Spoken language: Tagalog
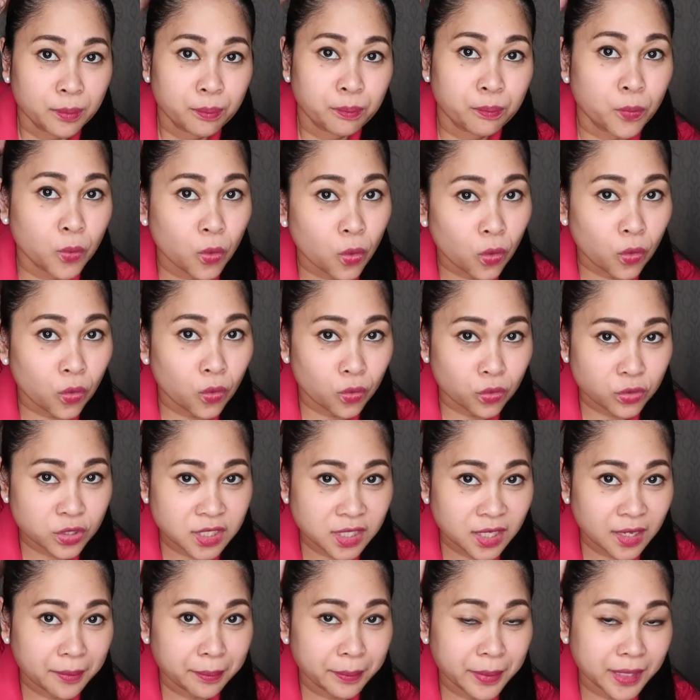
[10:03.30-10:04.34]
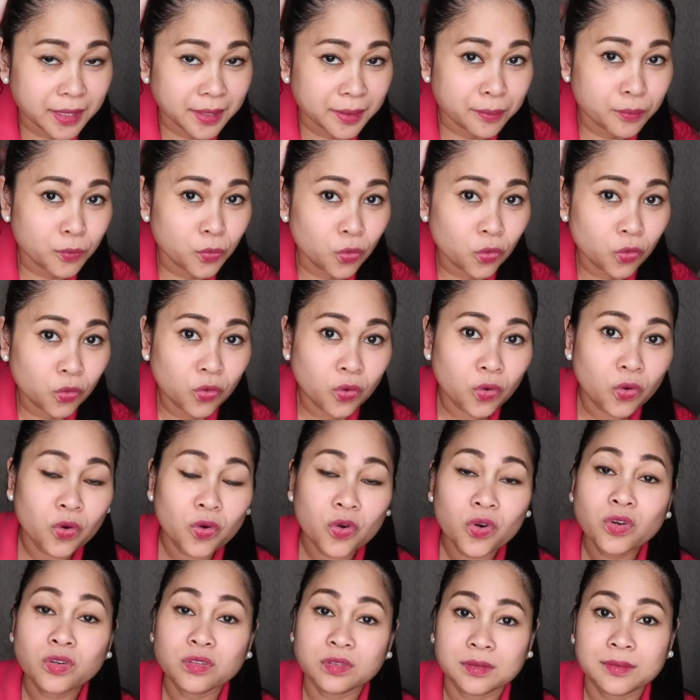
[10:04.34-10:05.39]
buhok ko, sa kapal ng buhok ko,
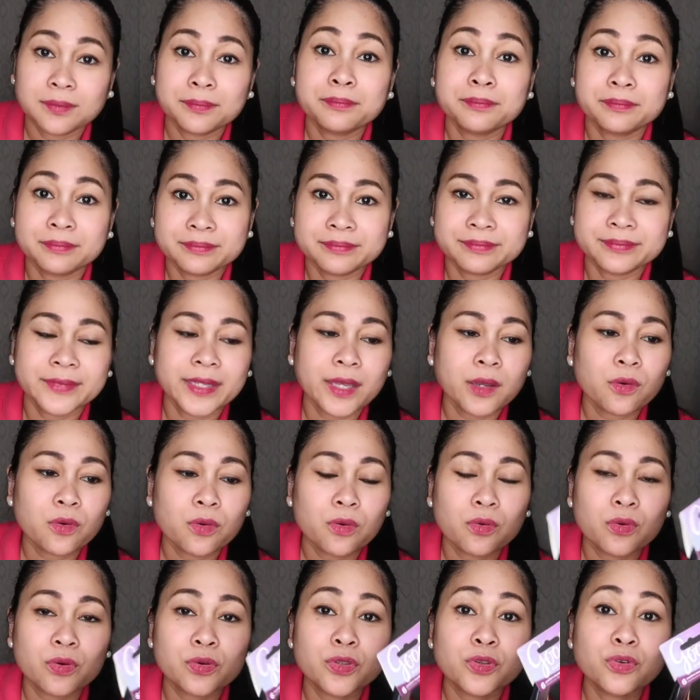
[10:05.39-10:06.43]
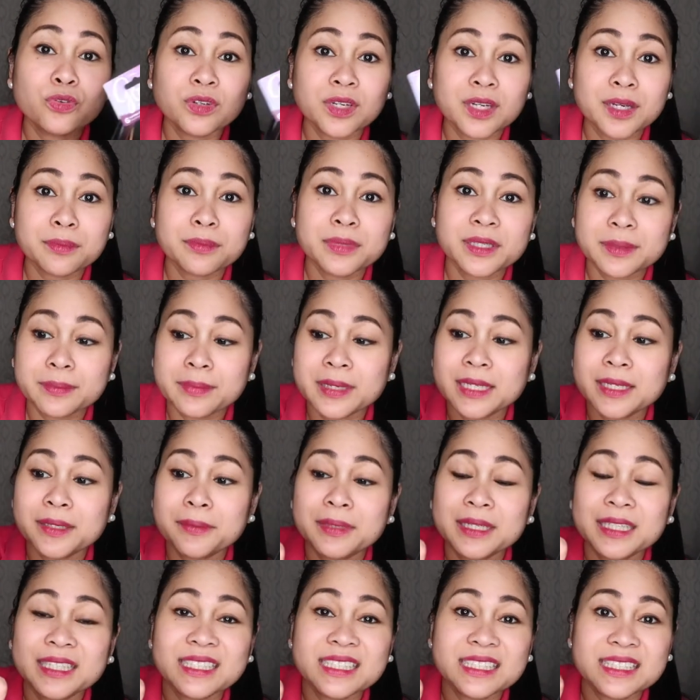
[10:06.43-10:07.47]
nako, yung rubber band na
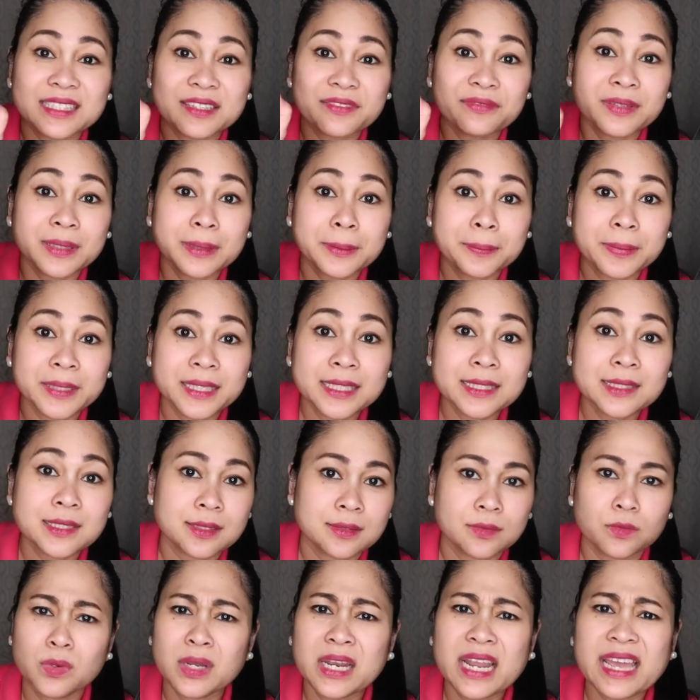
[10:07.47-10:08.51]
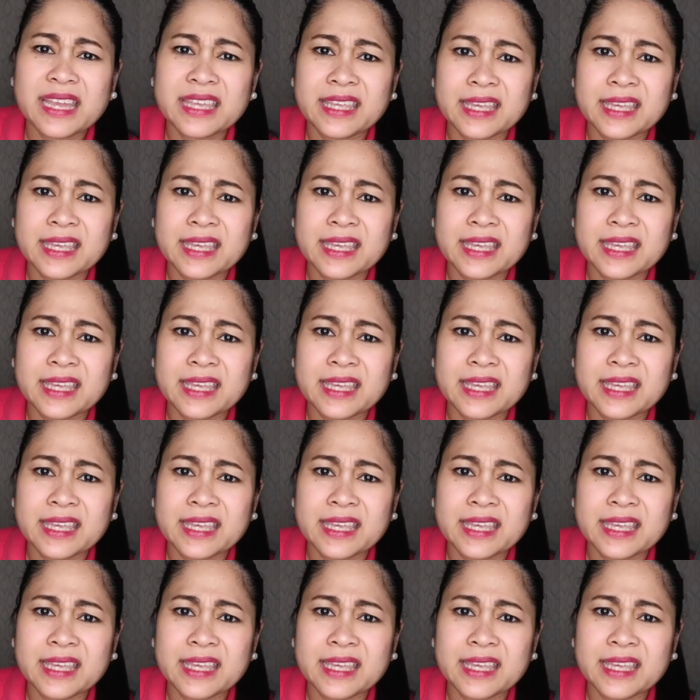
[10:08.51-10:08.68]
malinis sa Philippines, wala